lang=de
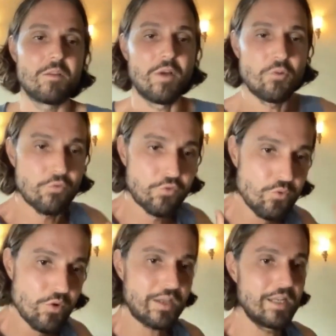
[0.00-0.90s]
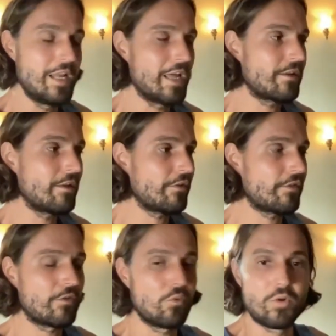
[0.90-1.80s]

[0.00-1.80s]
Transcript: weil du früher gelernt hast